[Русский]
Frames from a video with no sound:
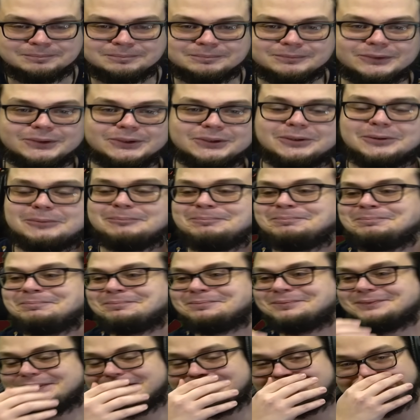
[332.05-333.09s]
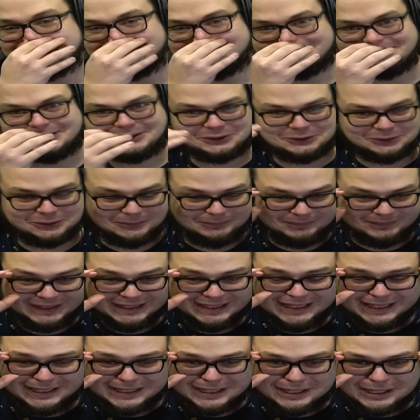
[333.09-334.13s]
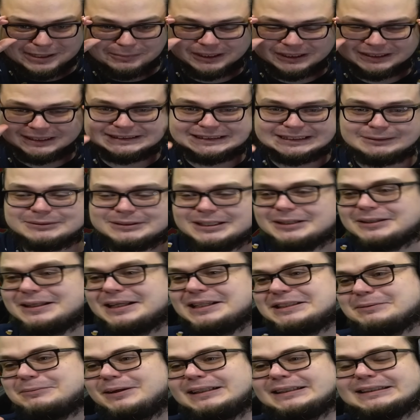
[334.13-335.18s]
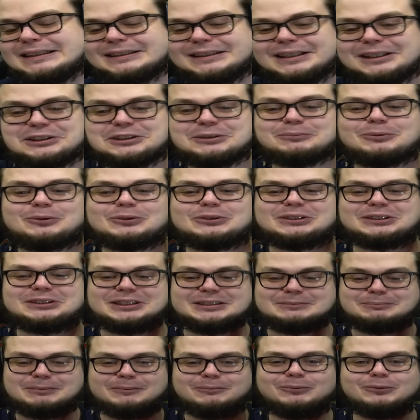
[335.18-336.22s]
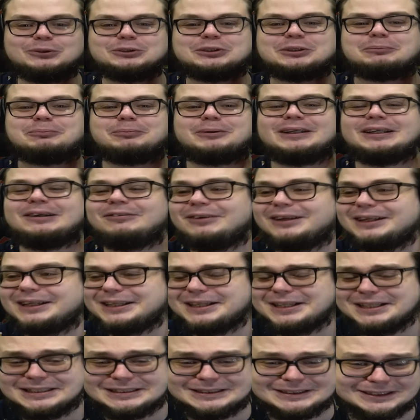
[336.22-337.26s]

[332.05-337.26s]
Понял. Ладно, хорошо. Да не, не, ребят, на самом деле, знаете, моя задача просто сейчас побольше поговорить,